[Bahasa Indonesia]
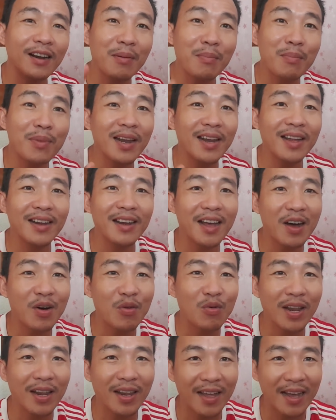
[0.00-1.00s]
ramalan
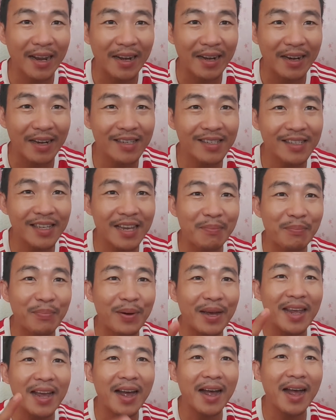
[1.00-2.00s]
awal Anda
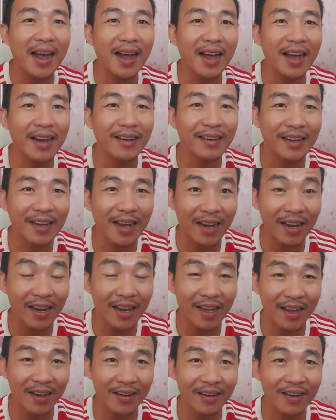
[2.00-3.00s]
siapa yang akan
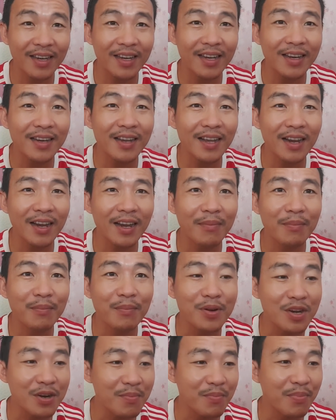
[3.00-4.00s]
kalah di
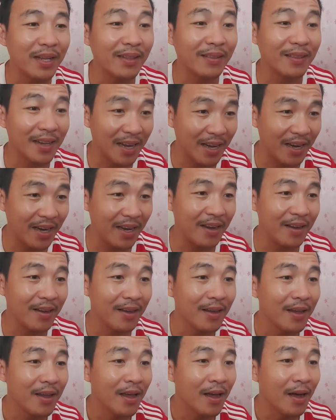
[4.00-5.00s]
dalam debat ini.
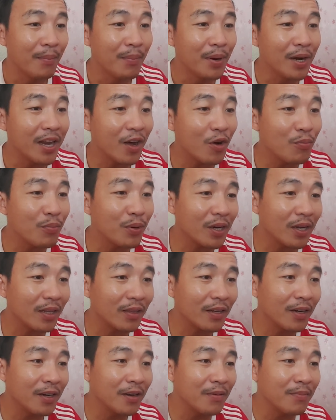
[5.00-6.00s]
Beliau
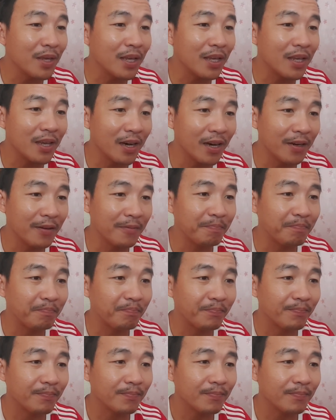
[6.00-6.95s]
berkata demikian.